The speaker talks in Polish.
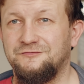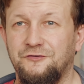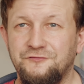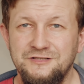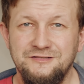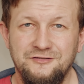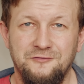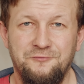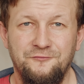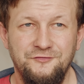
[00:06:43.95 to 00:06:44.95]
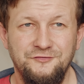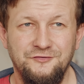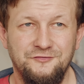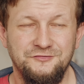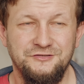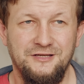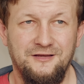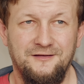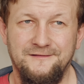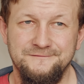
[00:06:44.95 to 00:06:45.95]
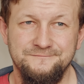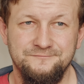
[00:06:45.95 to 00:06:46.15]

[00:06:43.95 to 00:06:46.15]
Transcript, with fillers: To wszystko powinno się